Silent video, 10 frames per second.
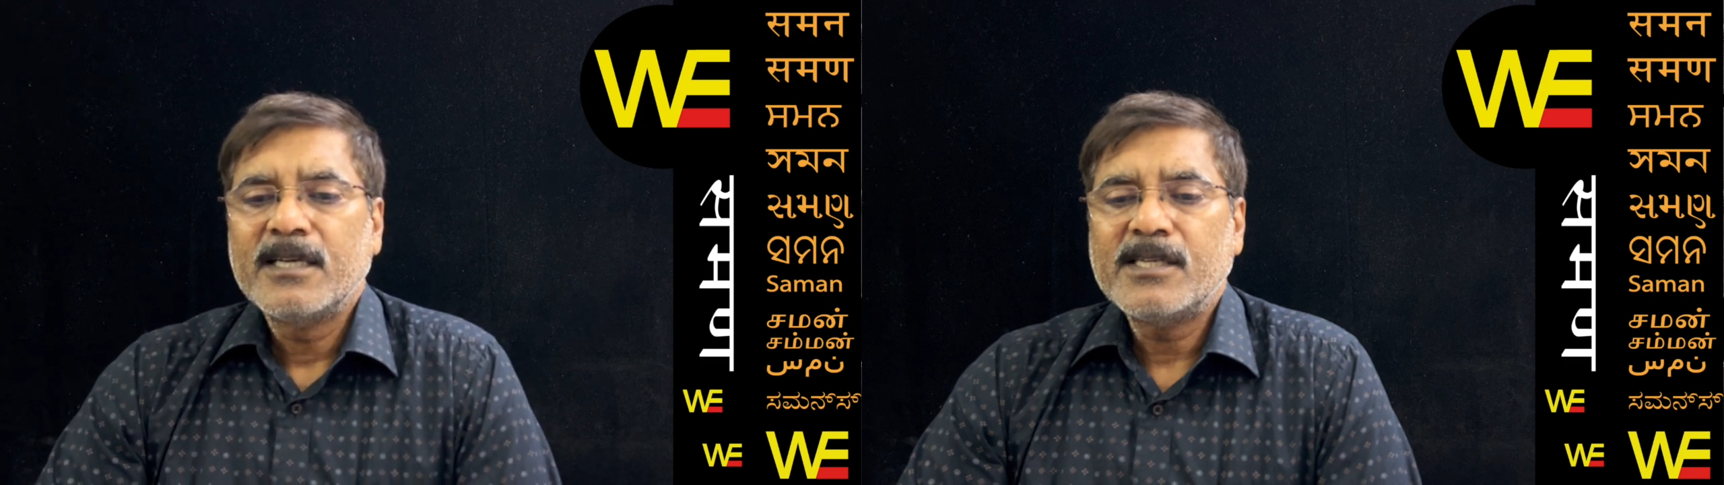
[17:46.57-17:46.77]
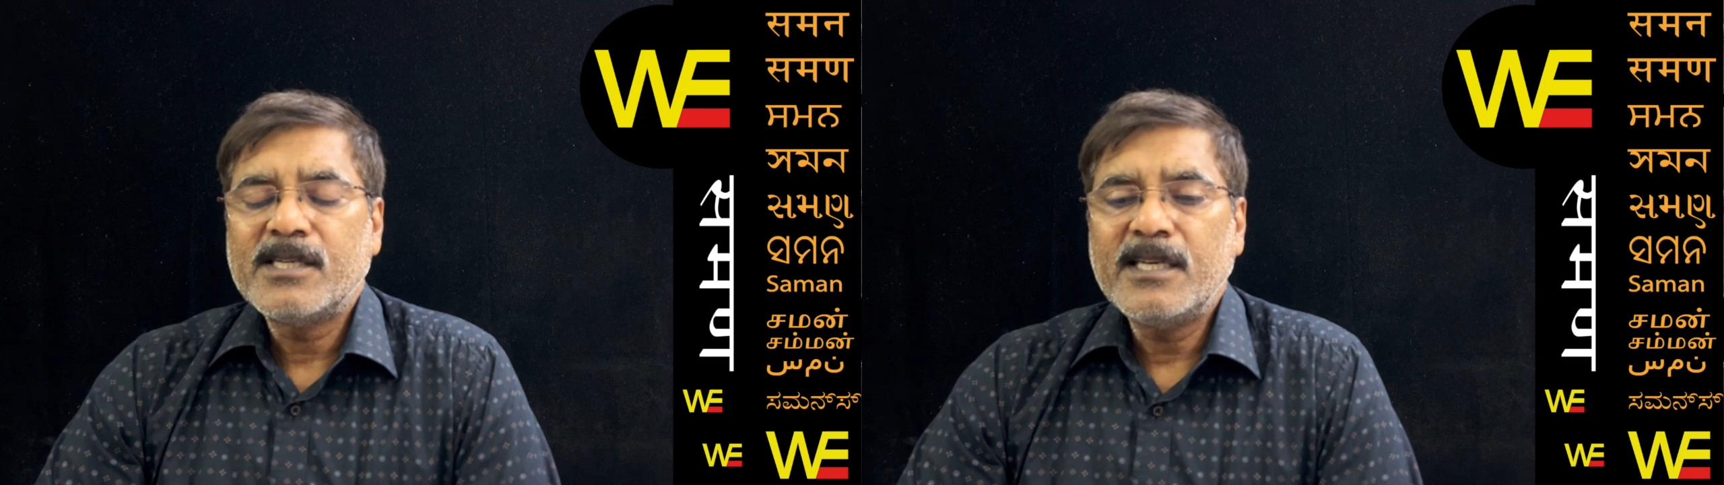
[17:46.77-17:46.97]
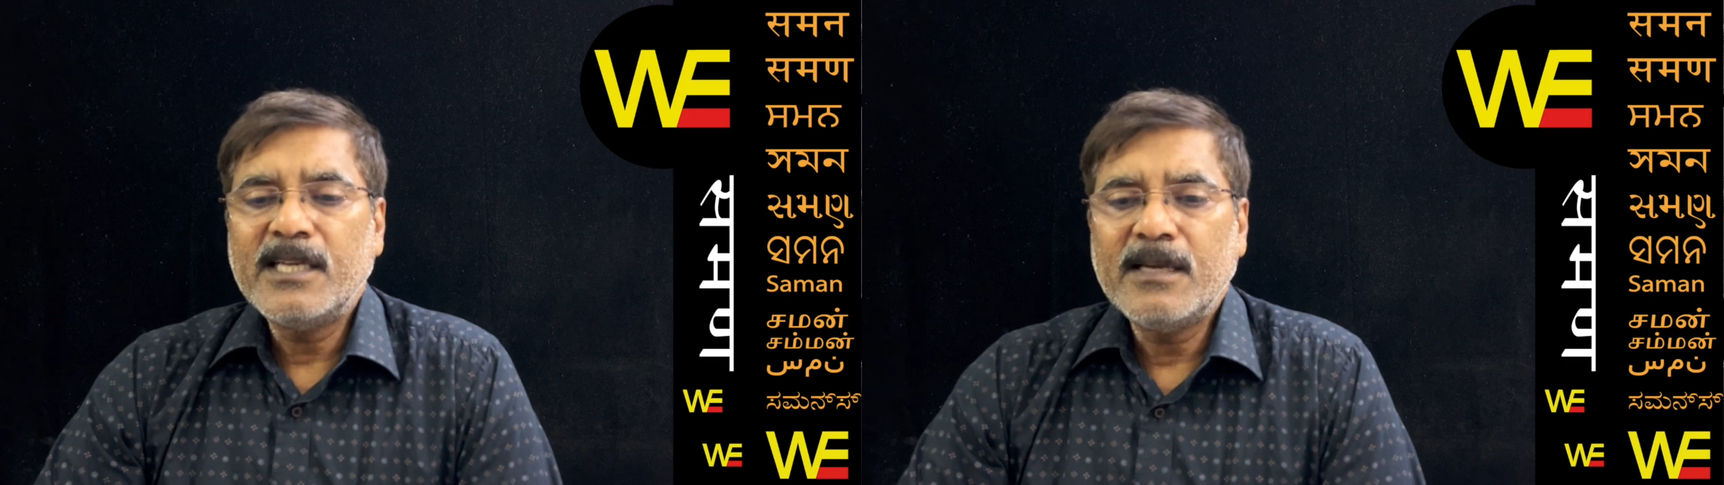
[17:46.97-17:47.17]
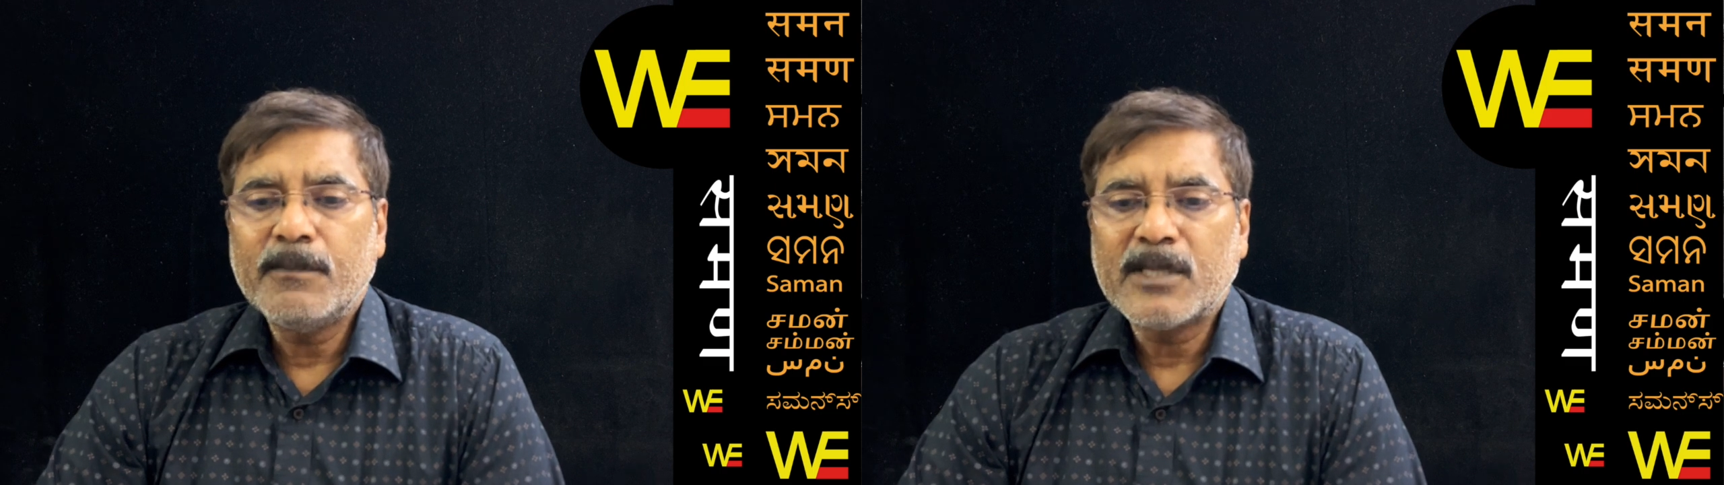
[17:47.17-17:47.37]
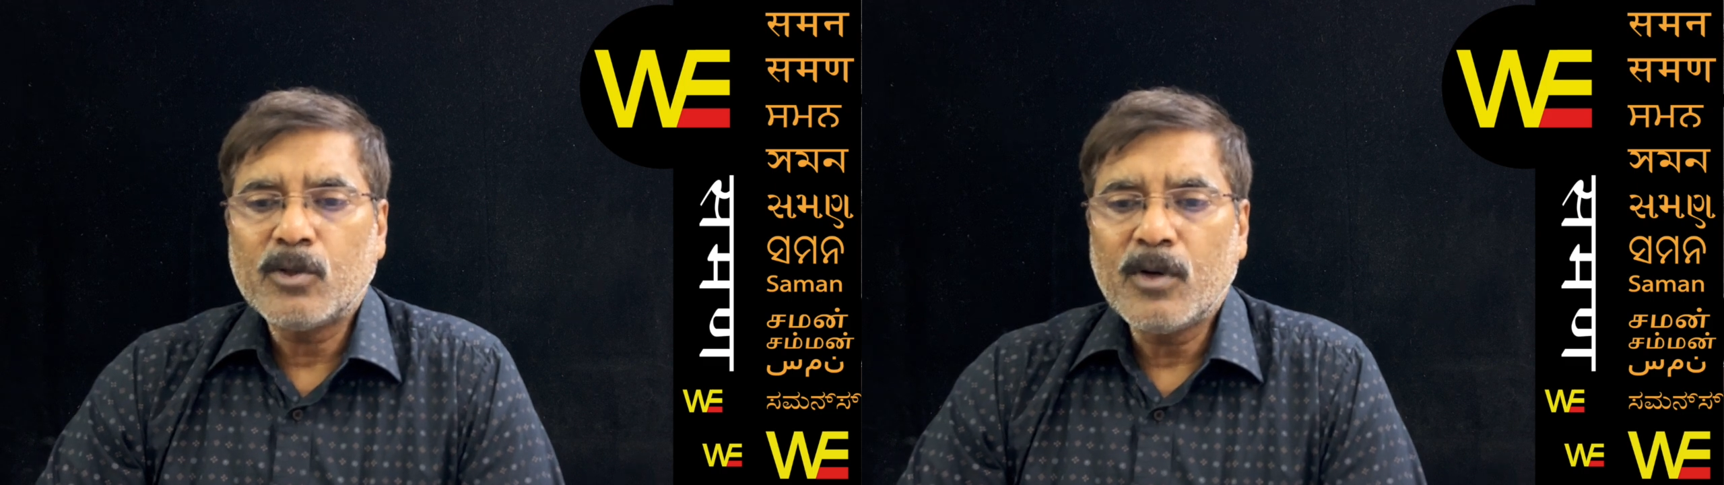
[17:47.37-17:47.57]
इसीलिए
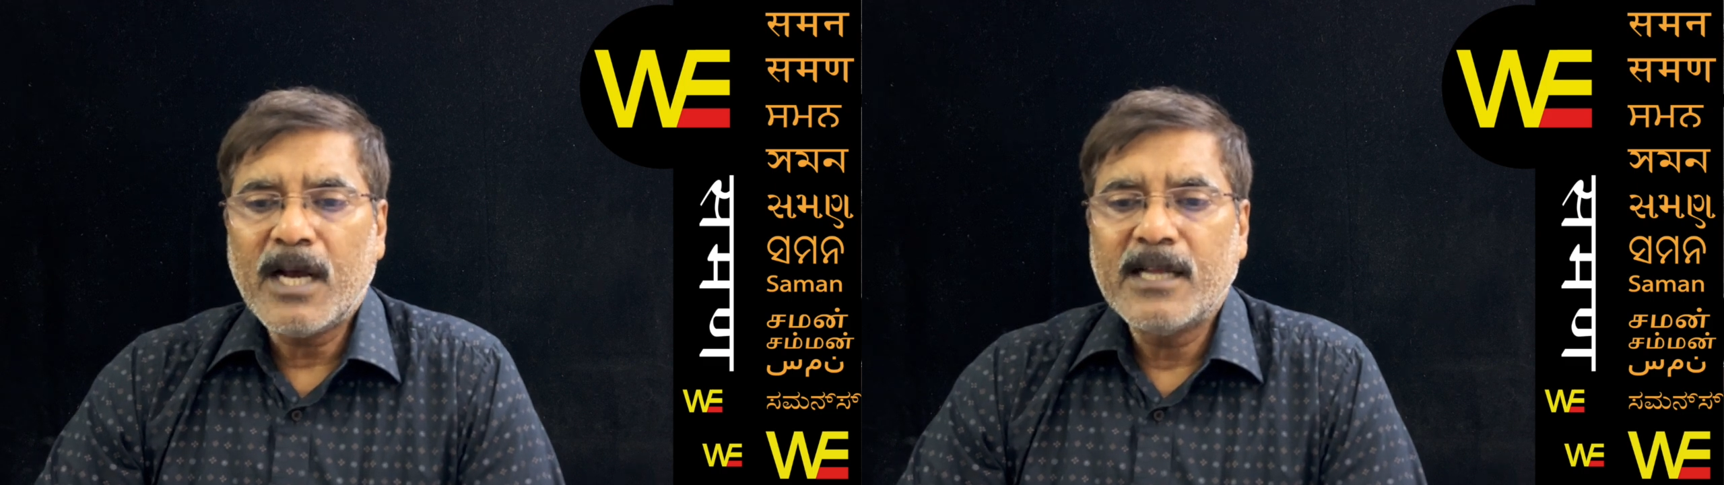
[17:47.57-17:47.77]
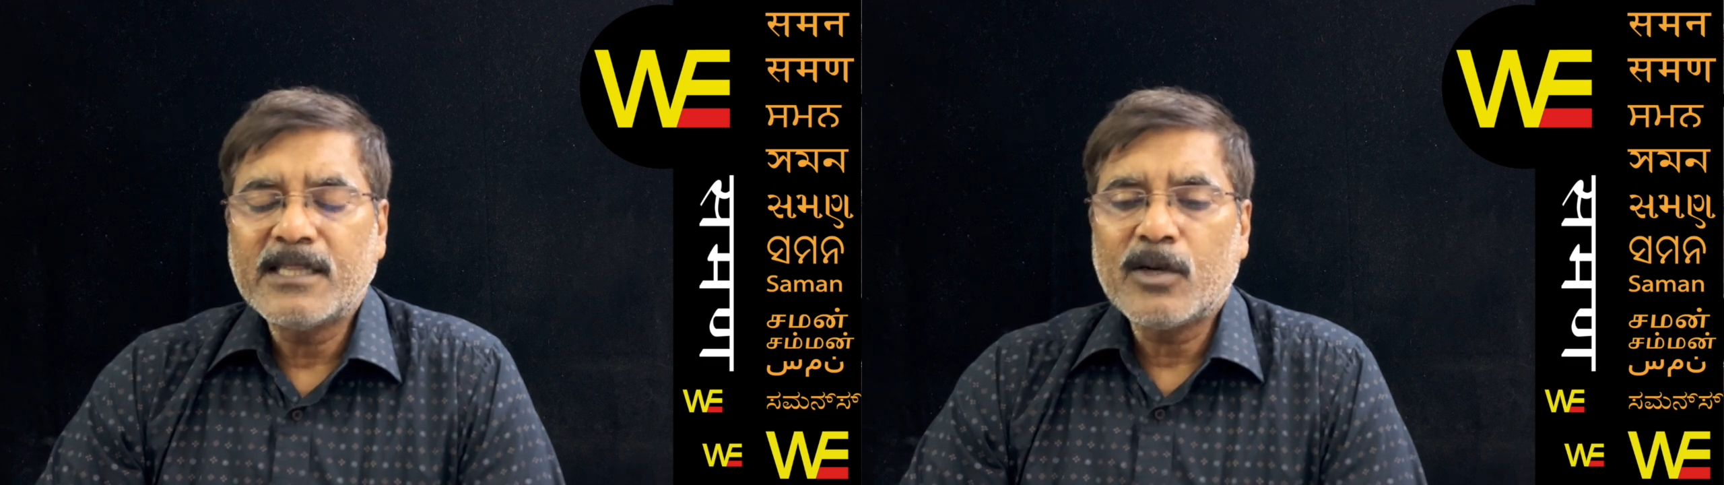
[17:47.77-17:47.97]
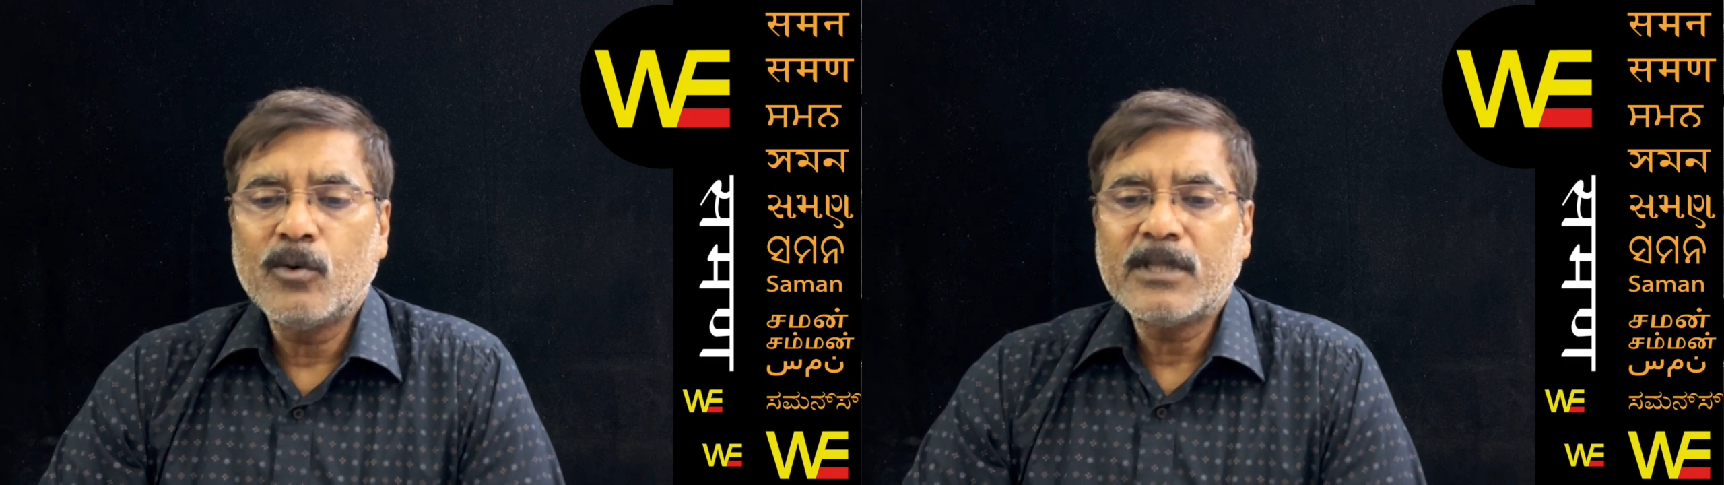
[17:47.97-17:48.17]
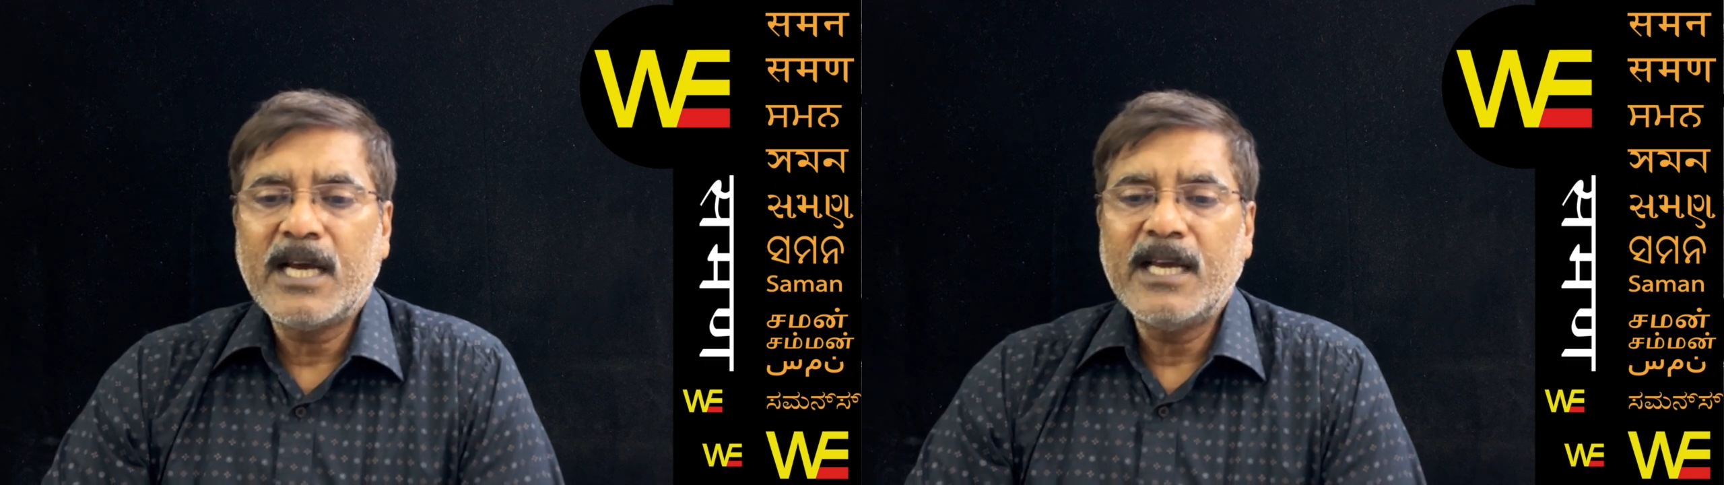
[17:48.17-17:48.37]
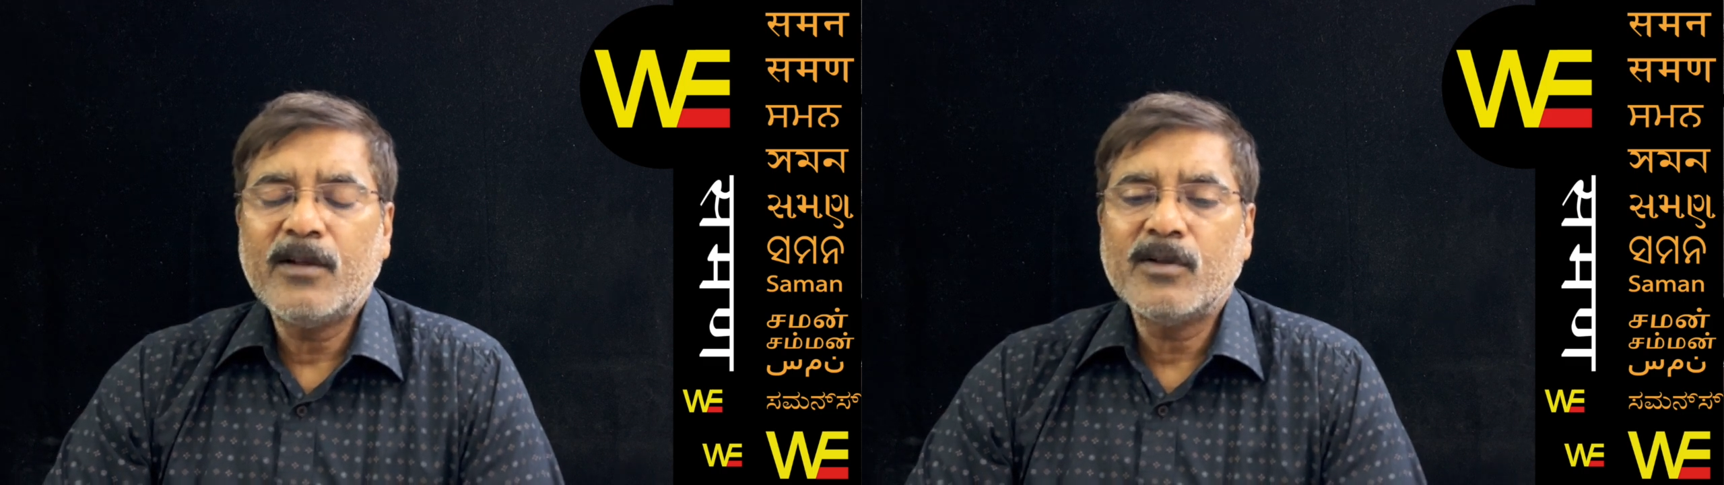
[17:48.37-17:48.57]
मतों का अंतर होता है